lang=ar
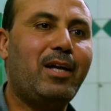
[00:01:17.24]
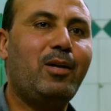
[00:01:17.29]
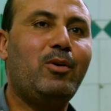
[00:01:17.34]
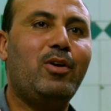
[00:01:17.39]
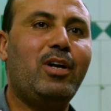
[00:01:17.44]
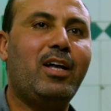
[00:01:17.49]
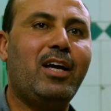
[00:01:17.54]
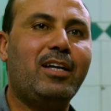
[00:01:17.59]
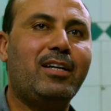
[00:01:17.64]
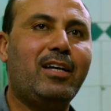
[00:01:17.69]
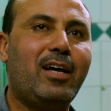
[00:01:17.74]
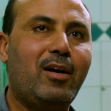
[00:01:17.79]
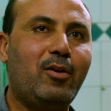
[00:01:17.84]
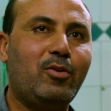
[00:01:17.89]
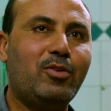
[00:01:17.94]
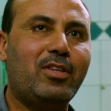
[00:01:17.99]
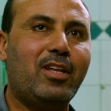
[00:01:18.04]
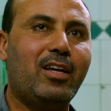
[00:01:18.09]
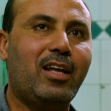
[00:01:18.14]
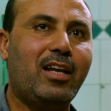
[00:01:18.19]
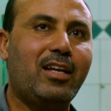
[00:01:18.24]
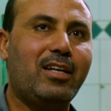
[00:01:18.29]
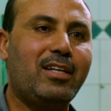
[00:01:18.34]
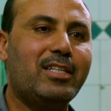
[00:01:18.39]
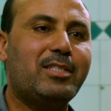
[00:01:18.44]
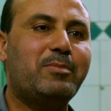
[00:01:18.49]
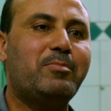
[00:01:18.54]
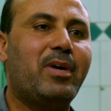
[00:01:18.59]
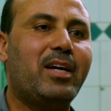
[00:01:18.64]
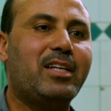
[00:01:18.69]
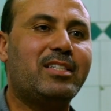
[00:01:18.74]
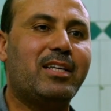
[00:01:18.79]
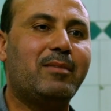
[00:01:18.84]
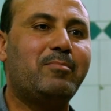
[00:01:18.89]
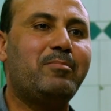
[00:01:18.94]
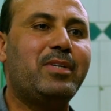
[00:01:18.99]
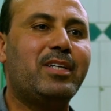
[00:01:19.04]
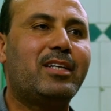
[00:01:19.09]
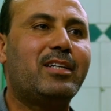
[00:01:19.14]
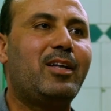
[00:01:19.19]
فقال له لا انا هحط على الاسم
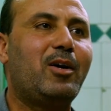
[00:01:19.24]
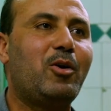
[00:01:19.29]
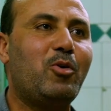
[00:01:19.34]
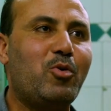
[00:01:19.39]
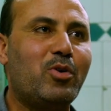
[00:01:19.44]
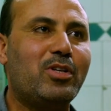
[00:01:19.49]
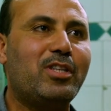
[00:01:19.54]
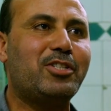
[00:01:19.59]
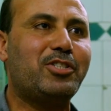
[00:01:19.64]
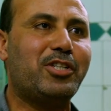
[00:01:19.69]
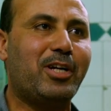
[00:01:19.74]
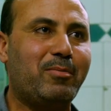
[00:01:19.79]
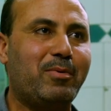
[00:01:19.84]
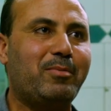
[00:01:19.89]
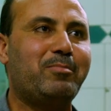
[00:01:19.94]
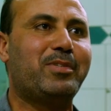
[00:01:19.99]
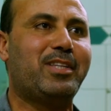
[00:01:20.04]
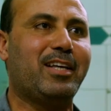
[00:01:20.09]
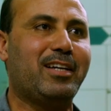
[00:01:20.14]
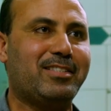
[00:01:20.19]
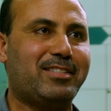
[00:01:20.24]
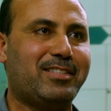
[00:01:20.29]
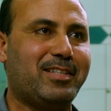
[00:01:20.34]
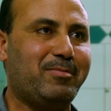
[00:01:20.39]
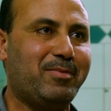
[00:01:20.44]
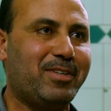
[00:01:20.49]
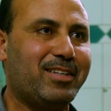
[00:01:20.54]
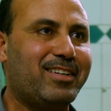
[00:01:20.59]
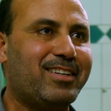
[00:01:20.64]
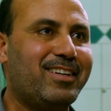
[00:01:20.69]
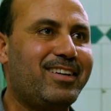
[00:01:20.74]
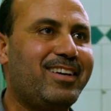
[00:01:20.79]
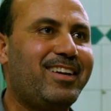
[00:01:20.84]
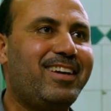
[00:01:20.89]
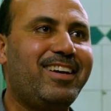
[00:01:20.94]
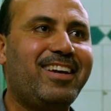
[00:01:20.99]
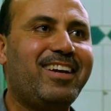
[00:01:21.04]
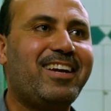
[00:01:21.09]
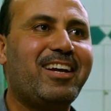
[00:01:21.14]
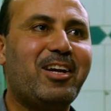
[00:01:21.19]
هسميه كده هو ده شعبان بتاع السمك
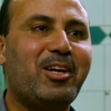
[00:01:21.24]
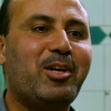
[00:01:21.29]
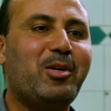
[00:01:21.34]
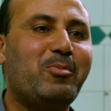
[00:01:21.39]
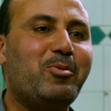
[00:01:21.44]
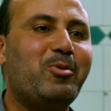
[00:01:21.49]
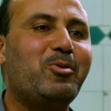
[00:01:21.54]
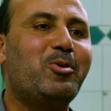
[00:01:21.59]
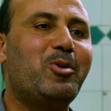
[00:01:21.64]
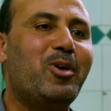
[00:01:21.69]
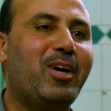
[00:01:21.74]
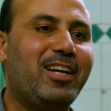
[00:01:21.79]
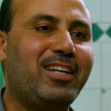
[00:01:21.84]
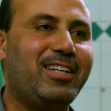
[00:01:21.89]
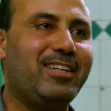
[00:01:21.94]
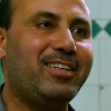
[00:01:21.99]
اللي بيقولوا